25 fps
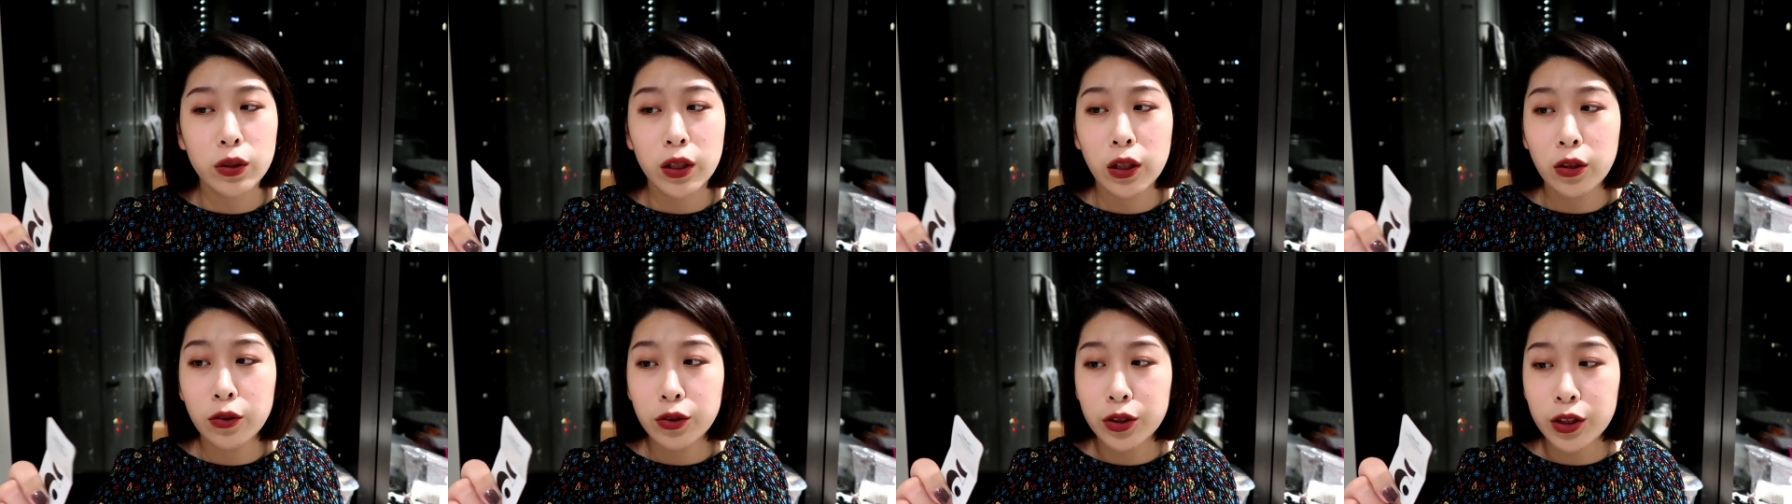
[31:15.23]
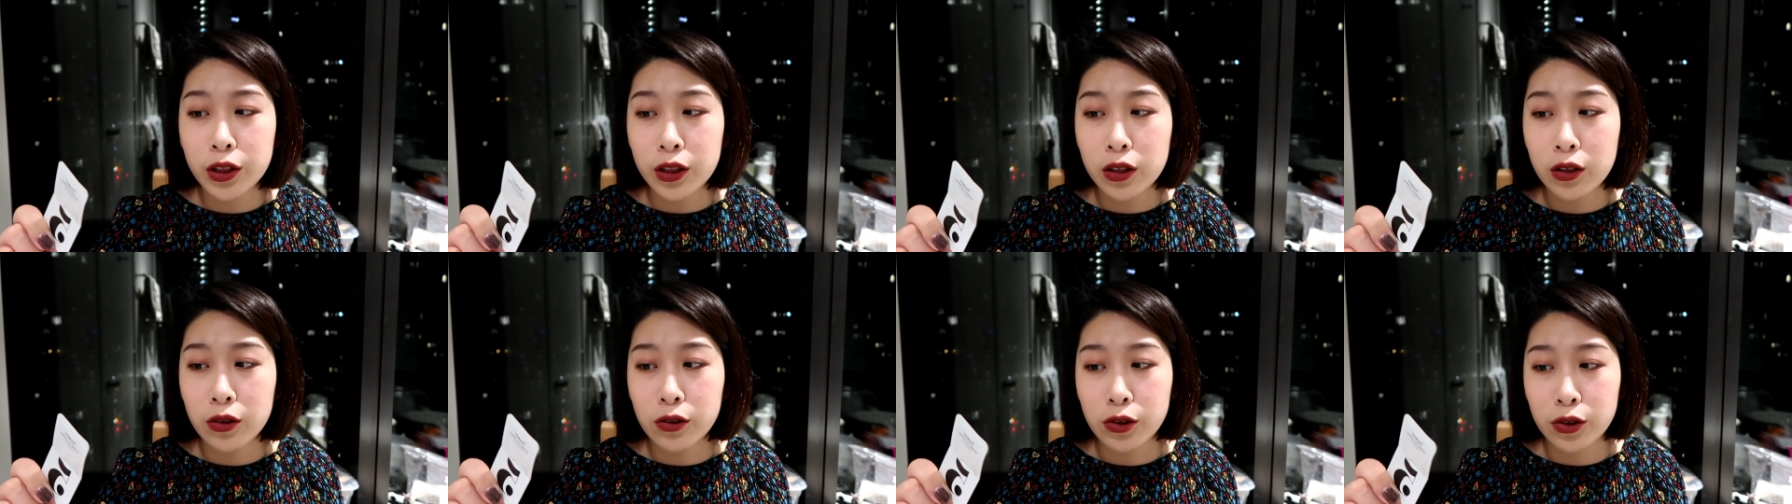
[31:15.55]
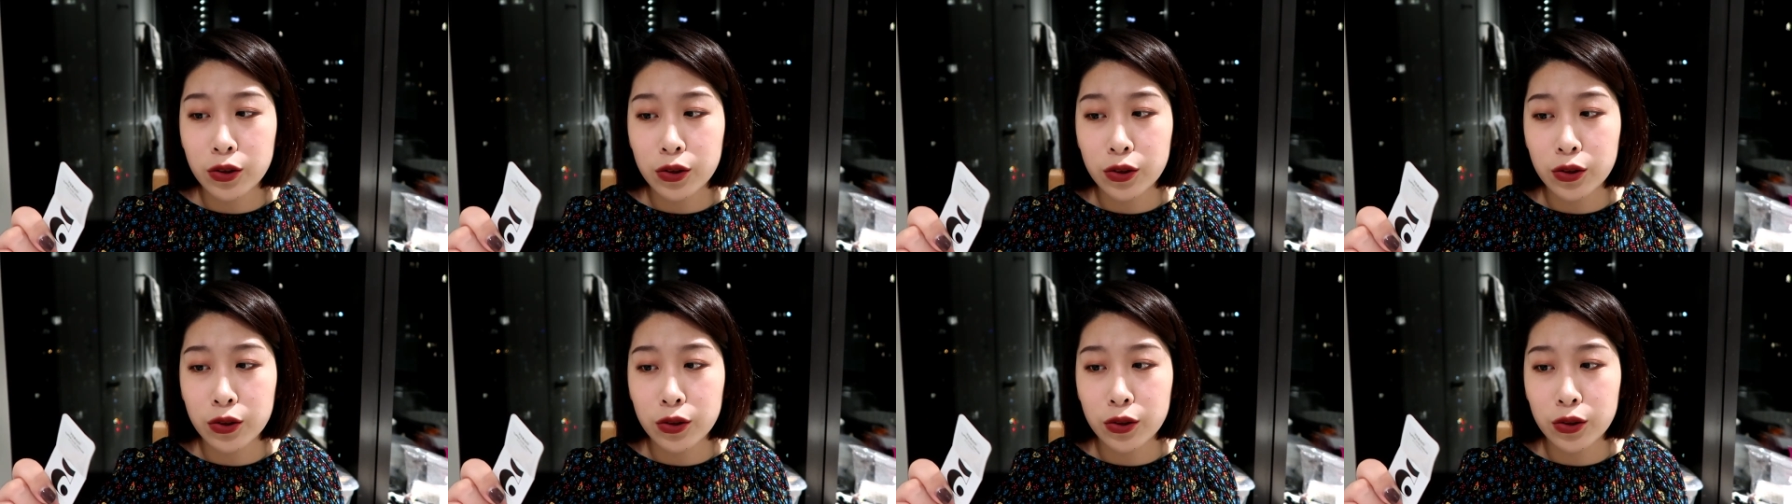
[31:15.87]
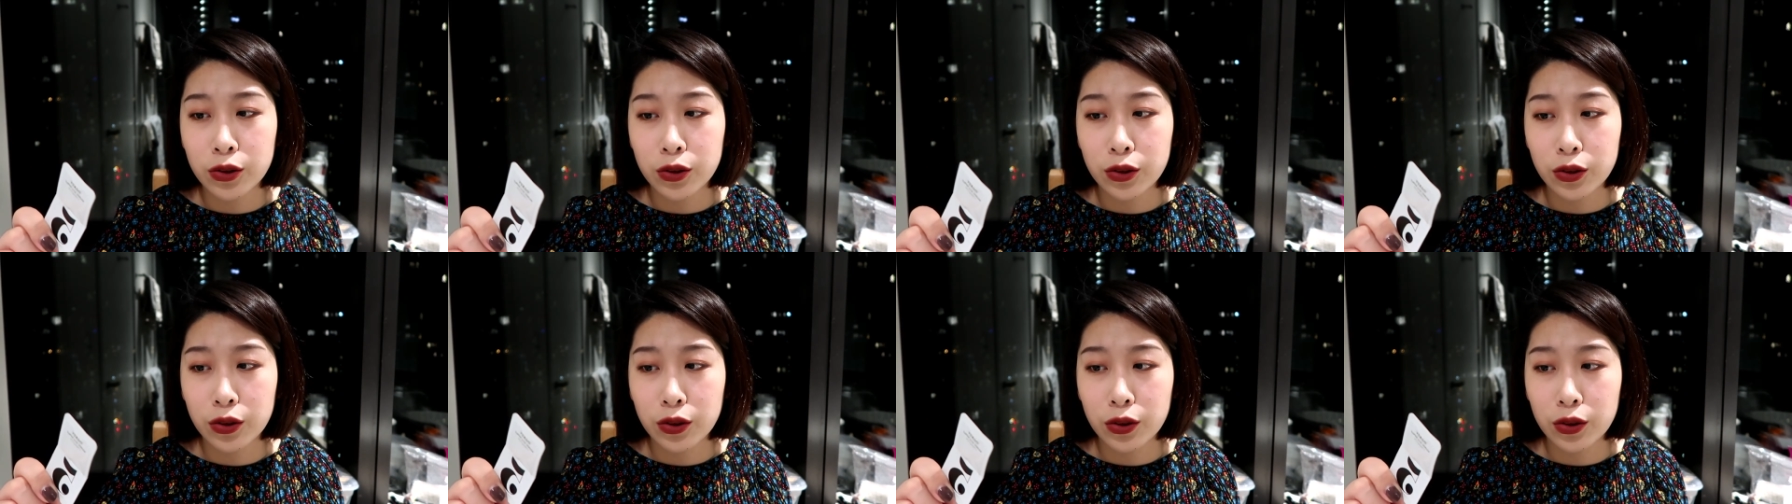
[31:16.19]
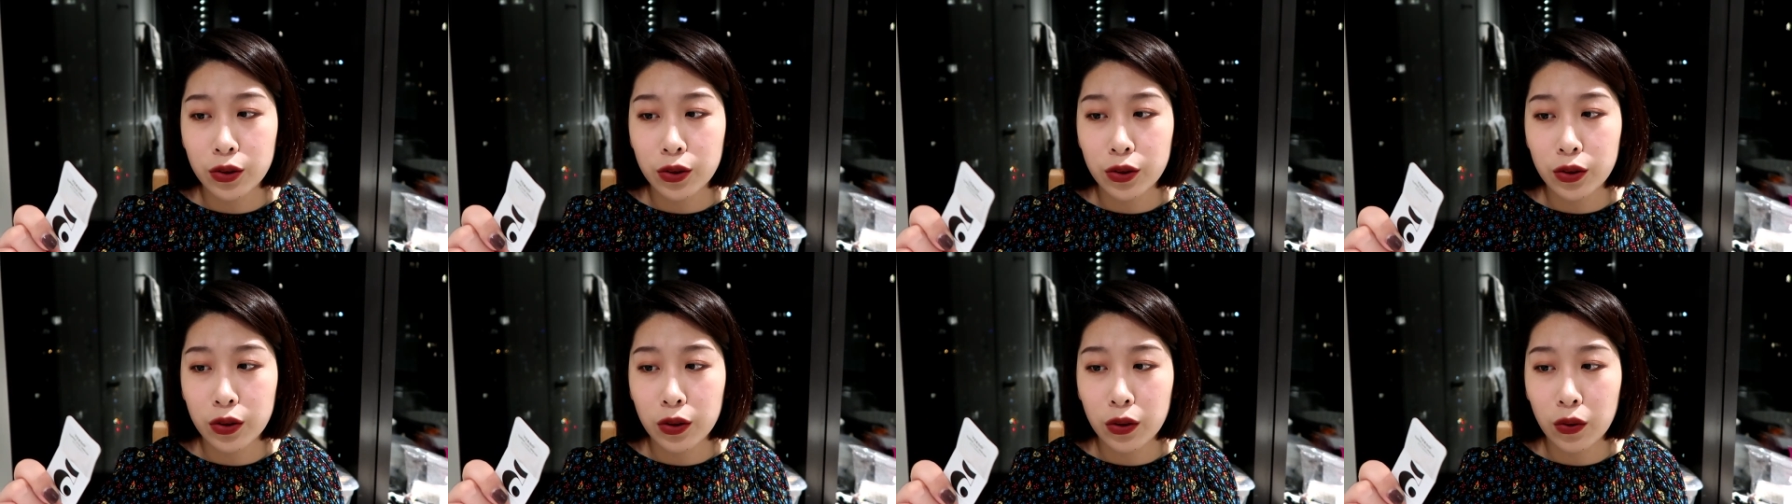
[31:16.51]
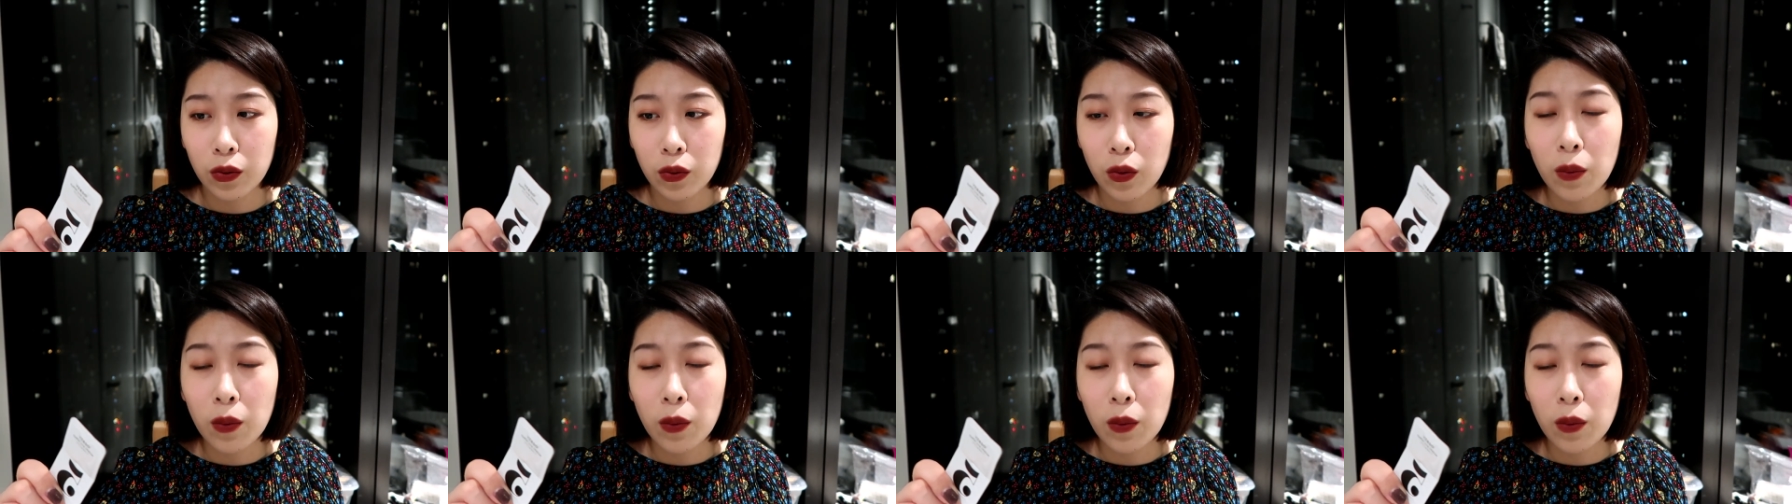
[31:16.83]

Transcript: 然后这个是